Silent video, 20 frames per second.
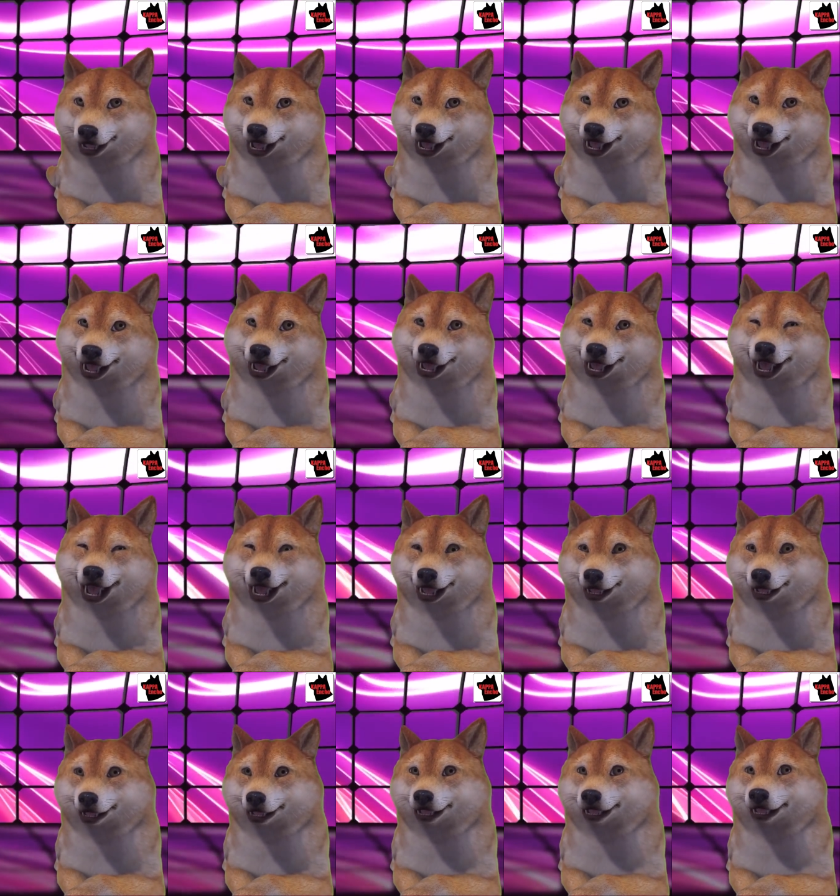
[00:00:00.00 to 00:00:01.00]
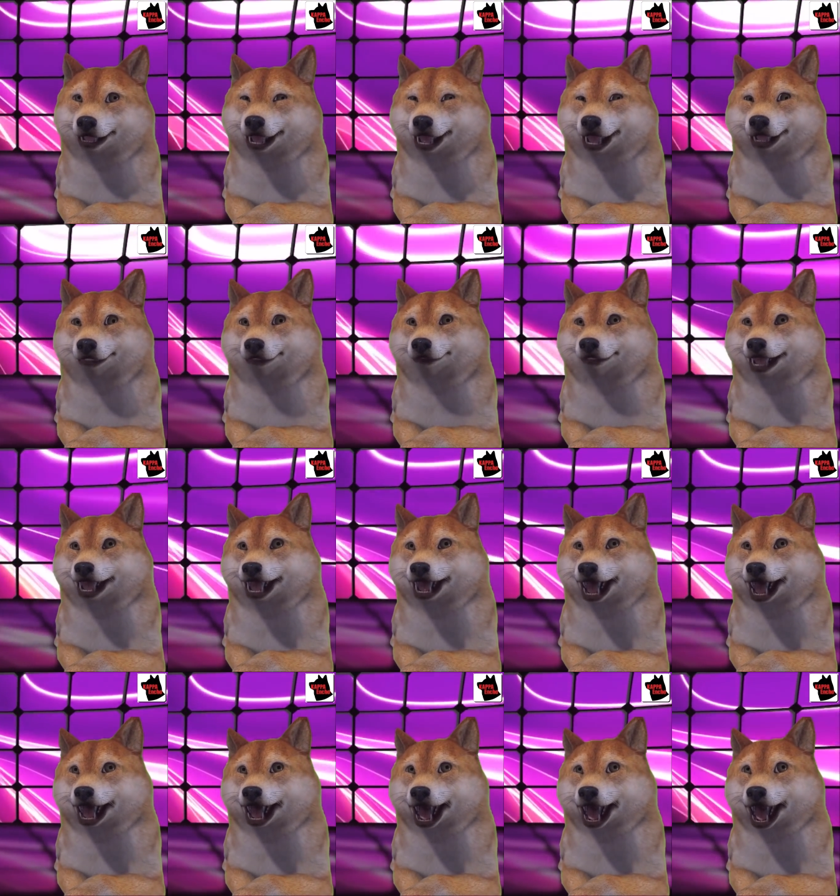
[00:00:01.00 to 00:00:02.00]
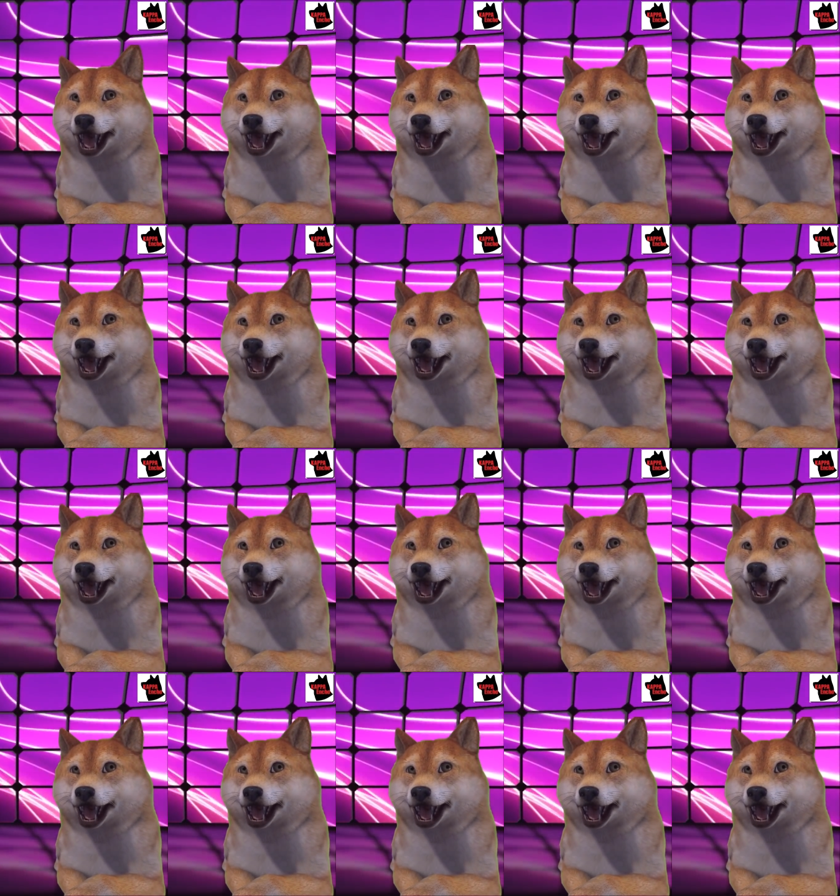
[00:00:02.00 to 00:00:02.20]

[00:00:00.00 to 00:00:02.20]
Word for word: とね、もうこの記事がね、おじゃ